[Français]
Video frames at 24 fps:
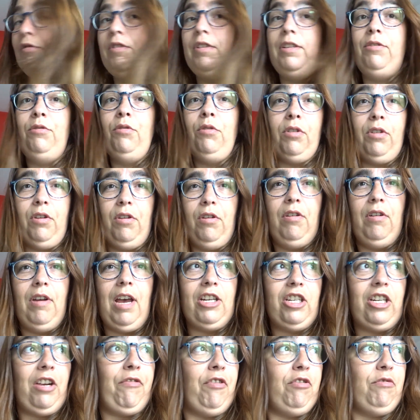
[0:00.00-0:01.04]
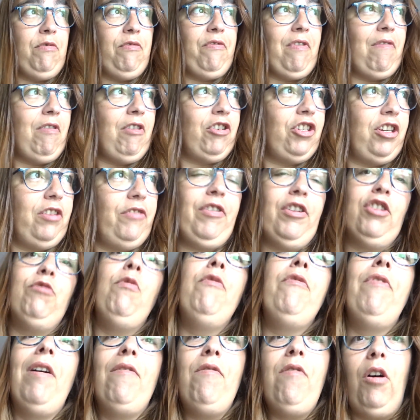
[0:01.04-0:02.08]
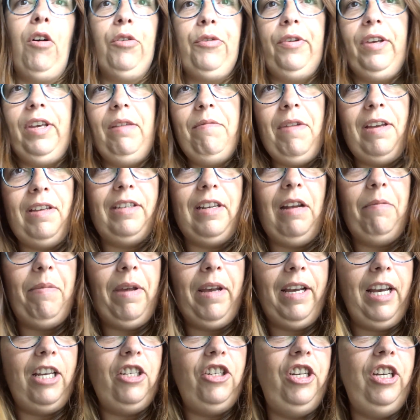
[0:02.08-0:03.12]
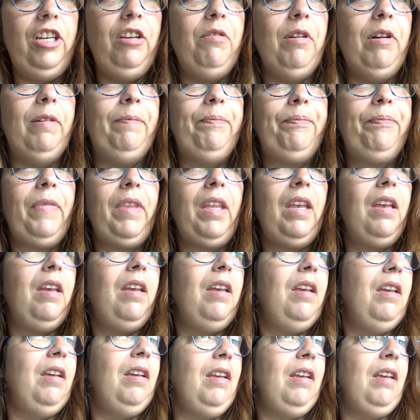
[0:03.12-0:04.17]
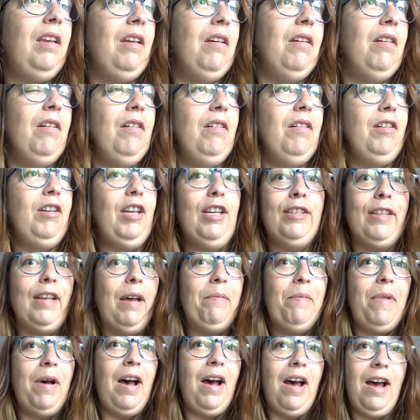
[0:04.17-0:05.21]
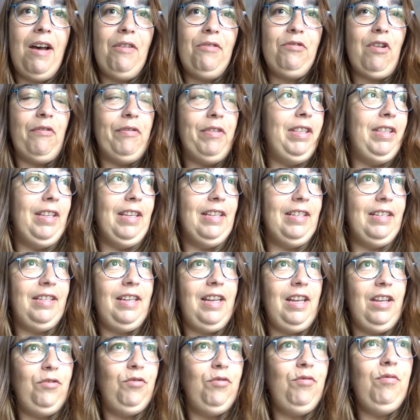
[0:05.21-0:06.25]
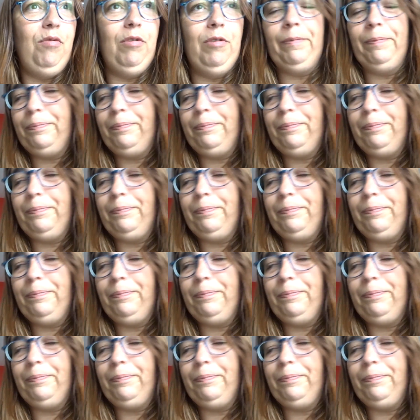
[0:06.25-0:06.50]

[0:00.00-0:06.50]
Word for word: c'est sûr qu'à chaque fois je me fais avoir, je me fais avoir entre guillemets, c'est le packaging quoi, qui est, sympa, on a envie de tester et tout.